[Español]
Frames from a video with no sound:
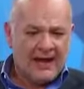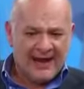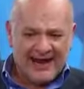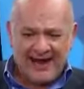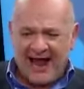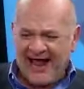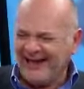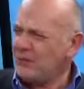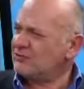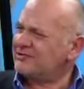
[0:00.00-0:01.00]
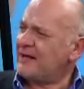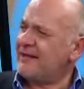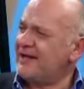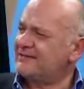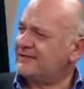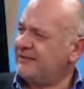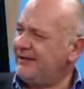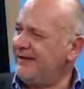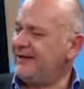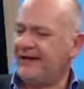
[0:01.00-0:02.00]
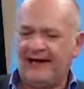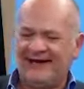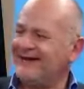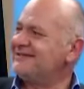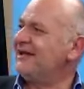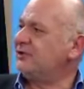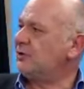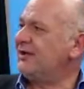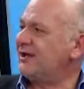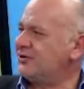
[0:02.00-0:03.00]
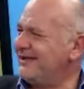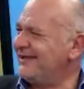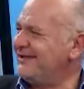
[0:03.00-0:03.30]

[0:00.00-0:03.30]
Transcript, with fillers: Eh, a él le gustaba escribir en el centro de la ciudad,